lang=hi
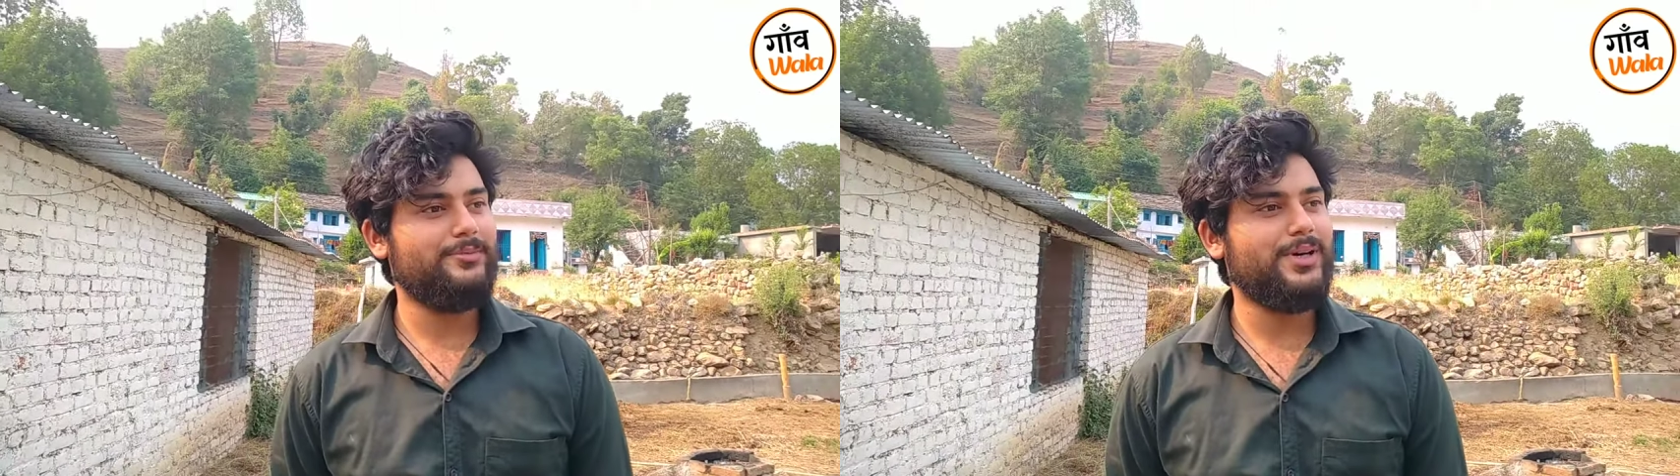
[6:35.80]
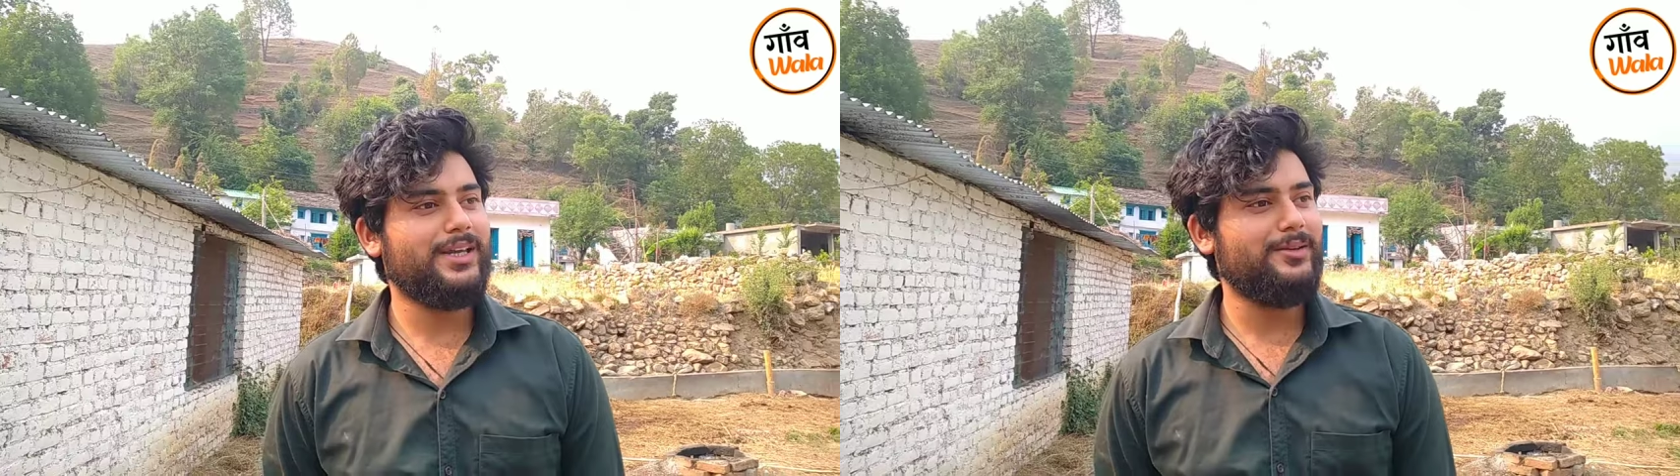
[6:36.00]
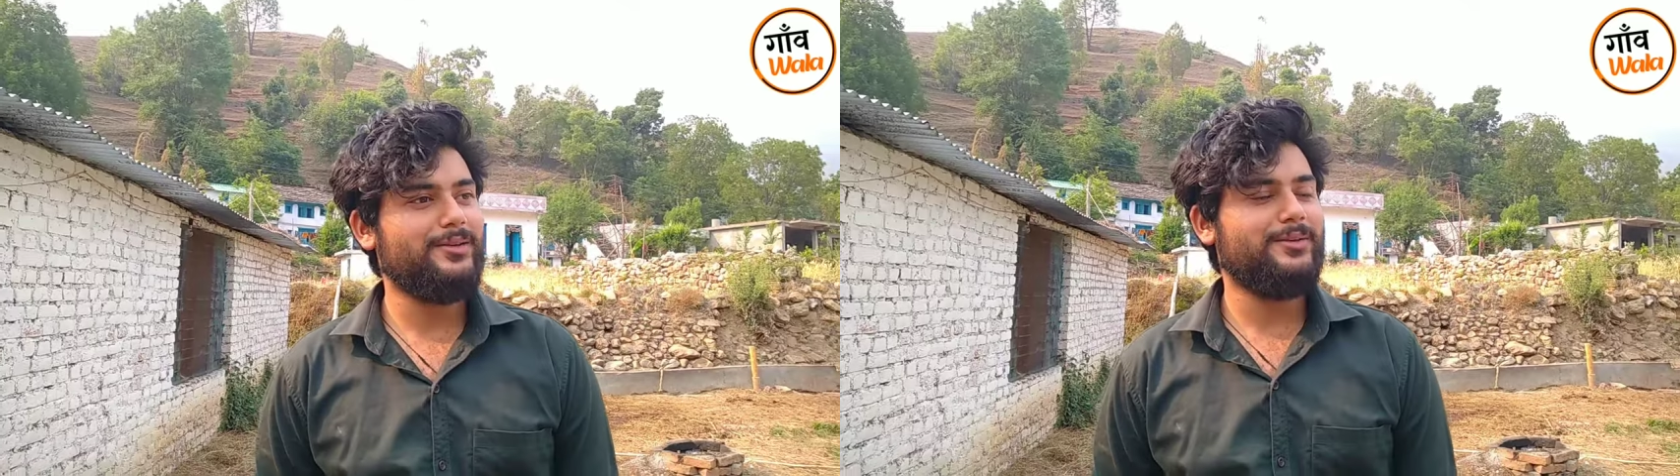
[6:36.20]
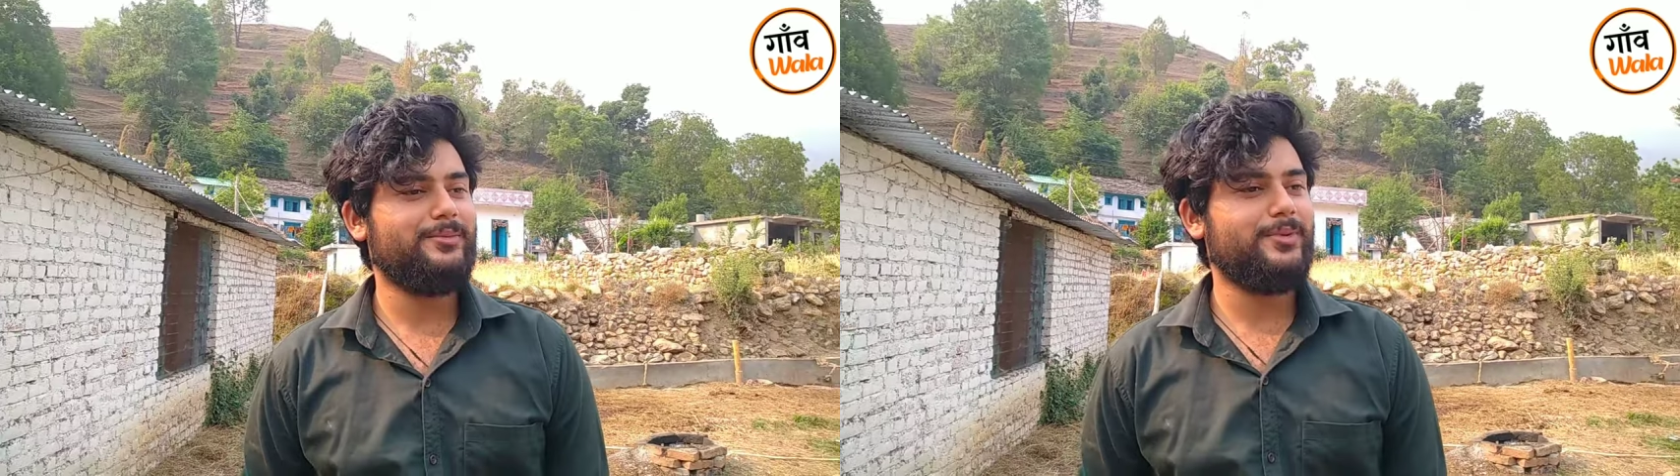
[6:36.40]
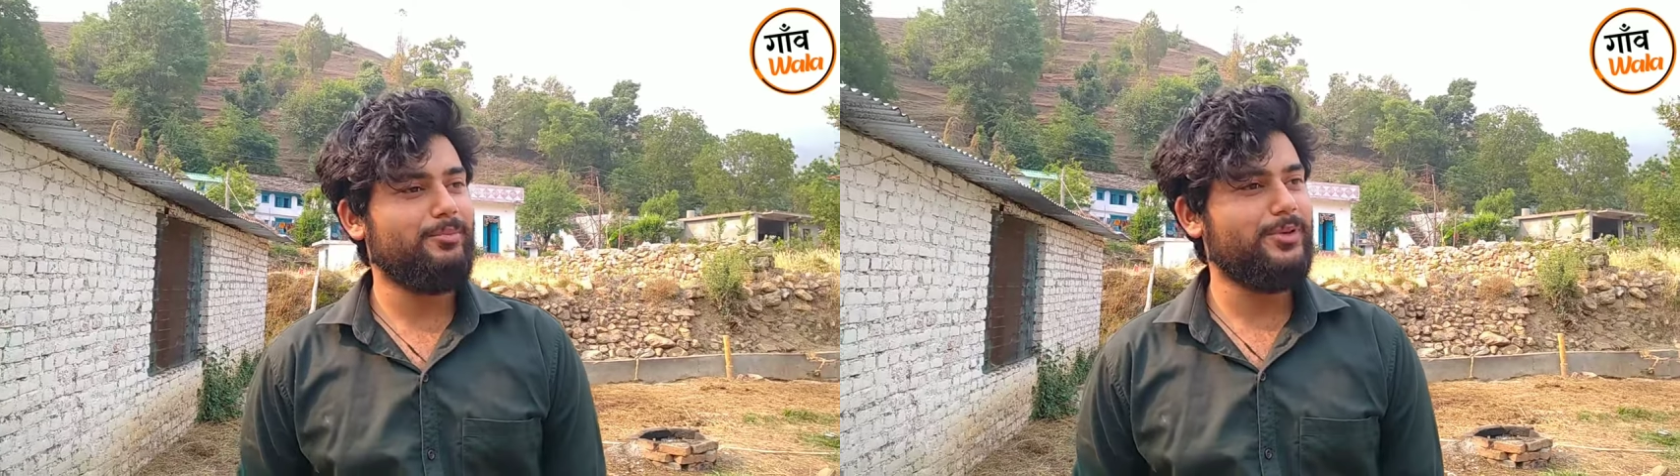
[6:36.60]
बाकी
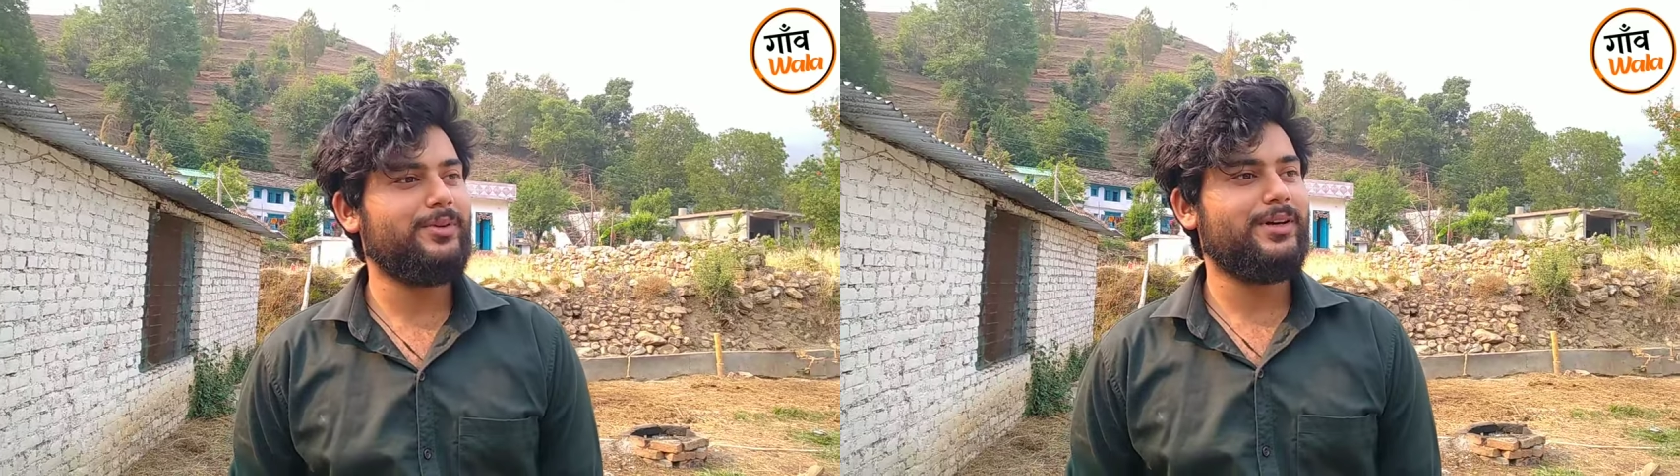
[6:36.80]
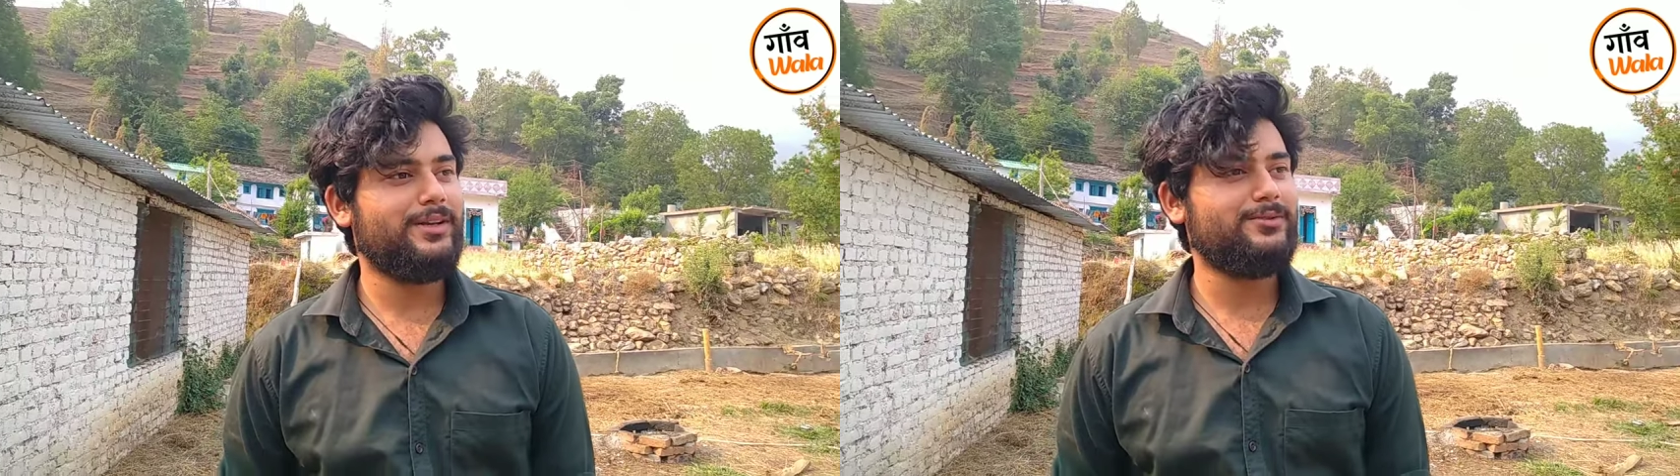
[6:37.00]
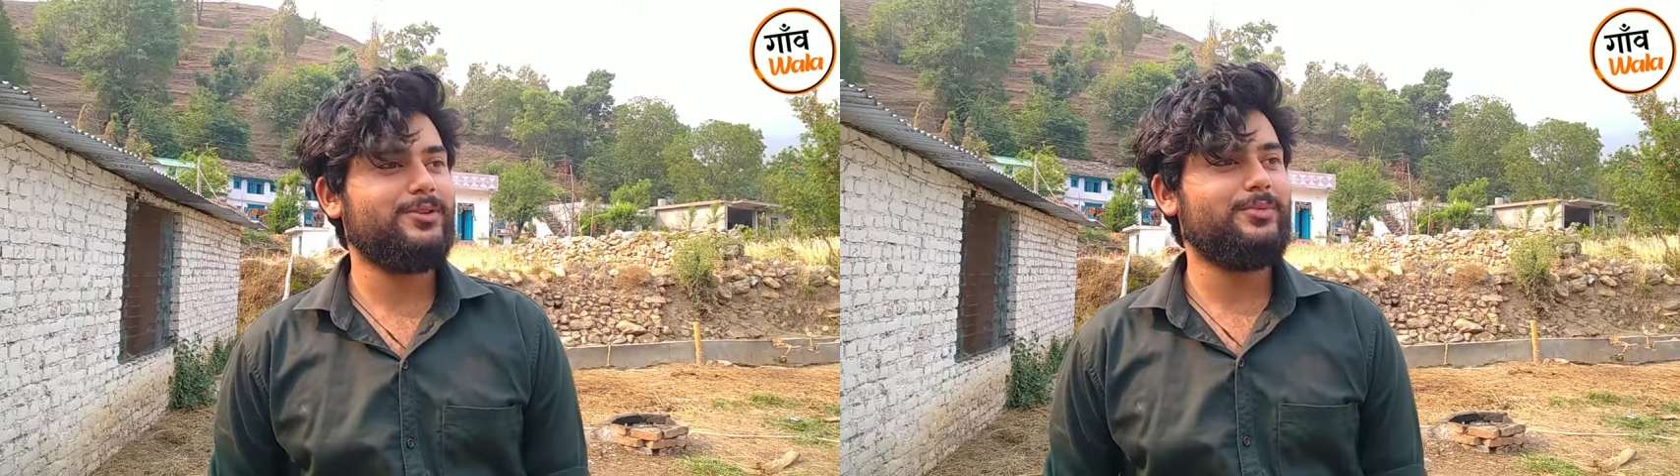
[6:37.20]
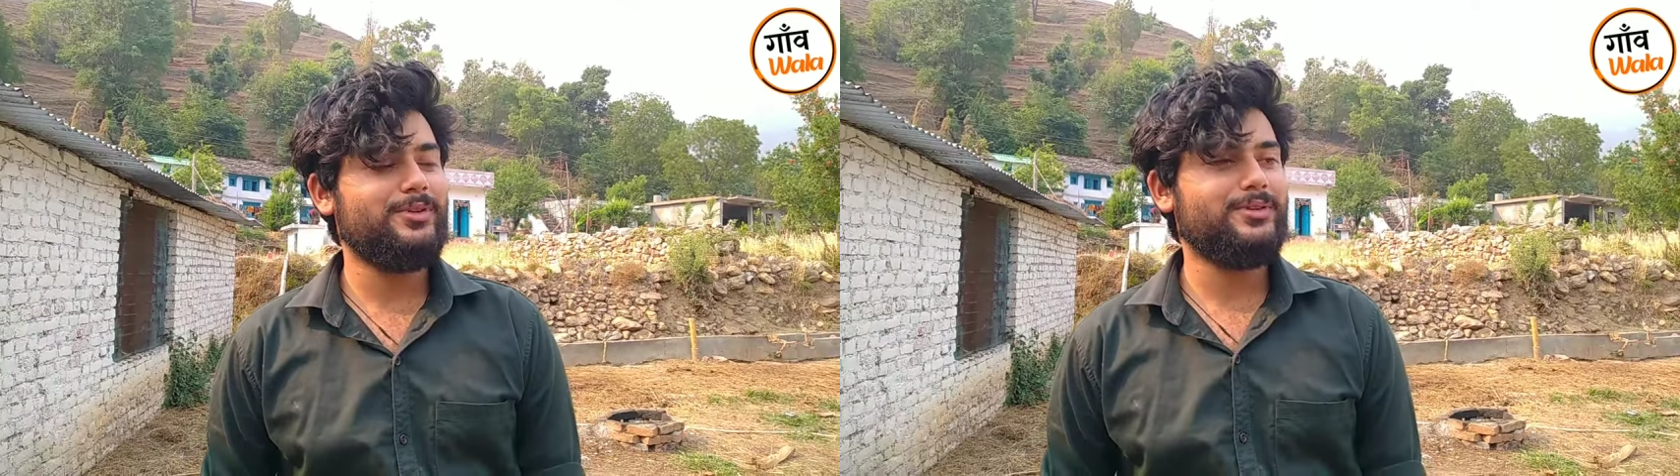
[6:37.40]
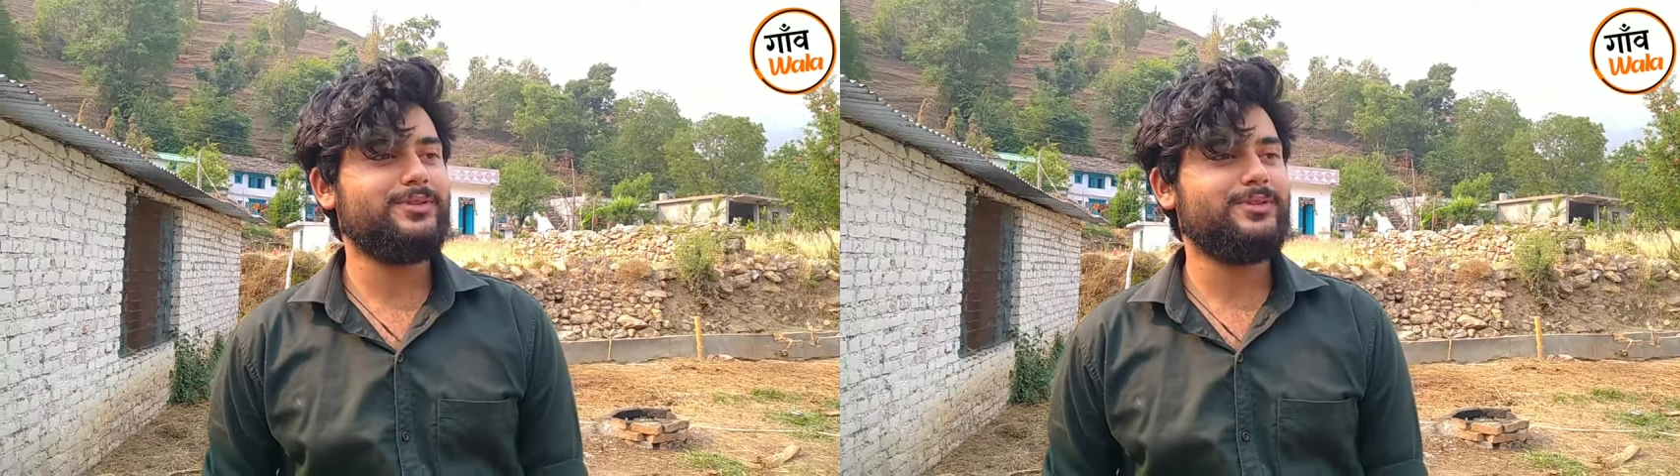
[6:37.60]
मम्मी वगैरह तो अभी